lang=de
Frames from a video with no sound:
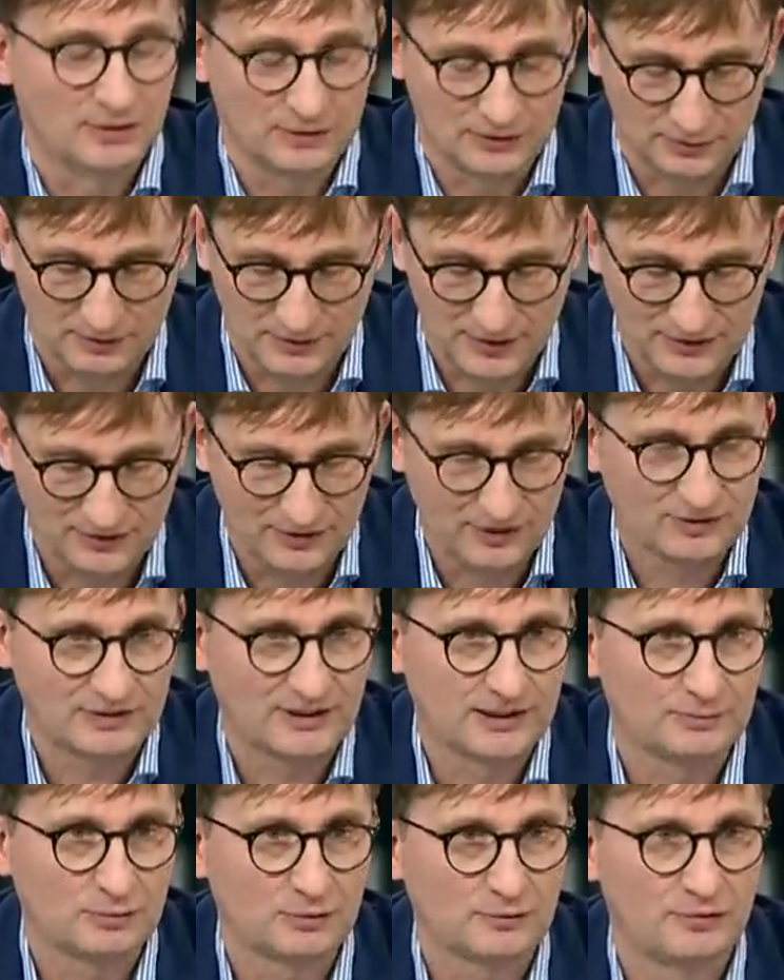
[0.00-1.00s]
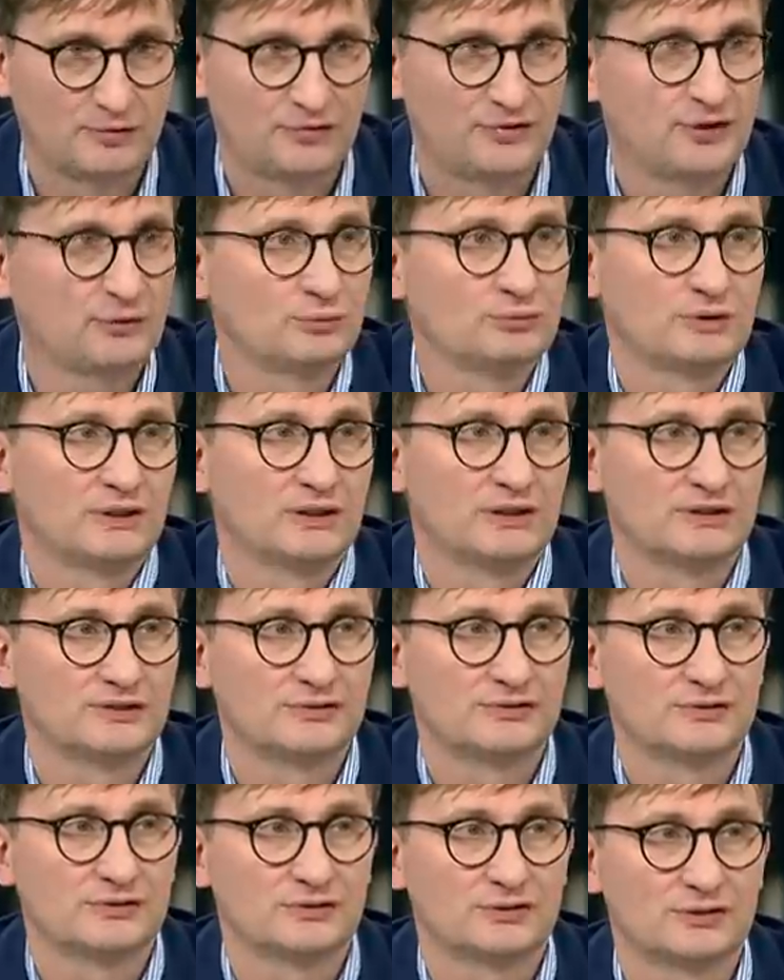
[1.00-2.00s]
aus dem jetzigen Zeitpunkt für sehr
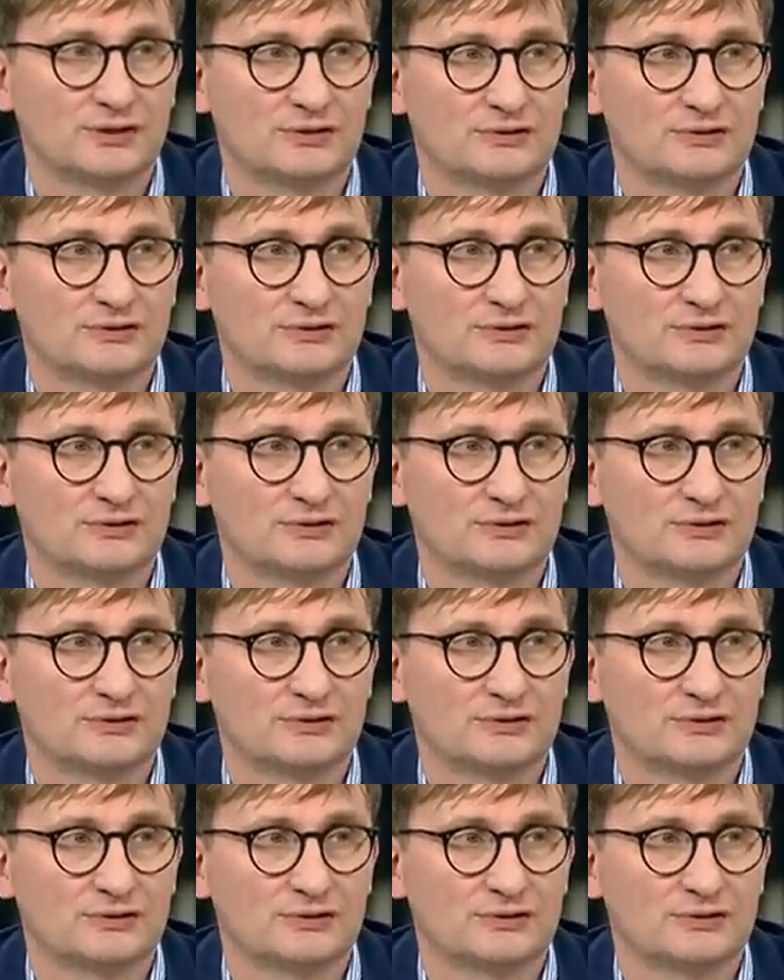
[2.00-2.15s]
unrealistisch.